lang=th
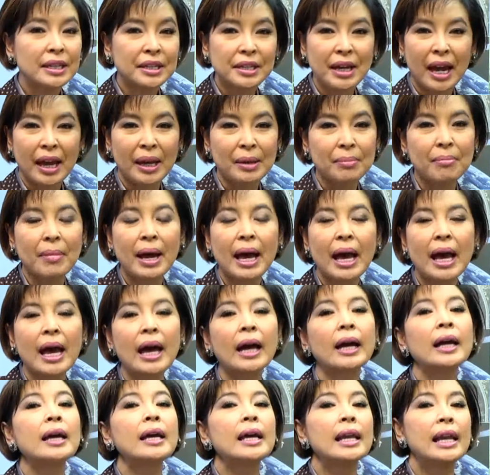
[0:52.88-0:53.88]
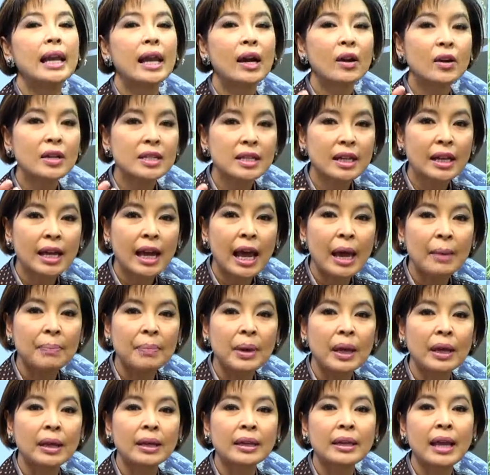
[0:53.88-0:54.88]
ใหญ่มาก แล้วก็จะกลาย
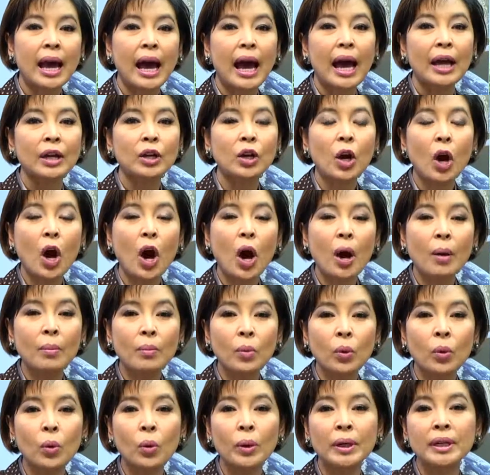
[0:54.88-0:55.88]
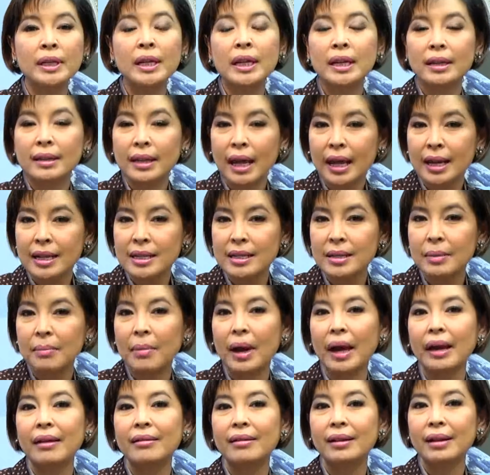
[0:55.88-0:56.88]
เป็นฐานข้อมูลที่ทันส
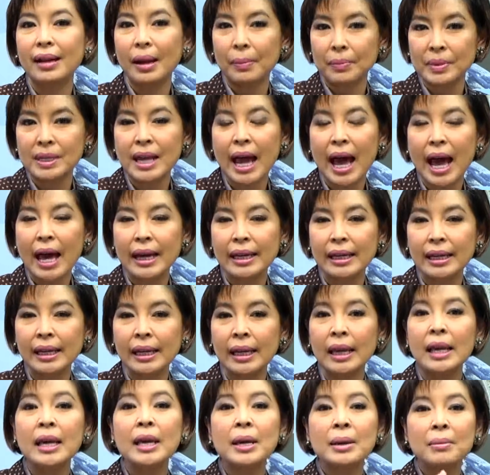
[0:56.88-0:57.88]
มัยระดับชาตินี้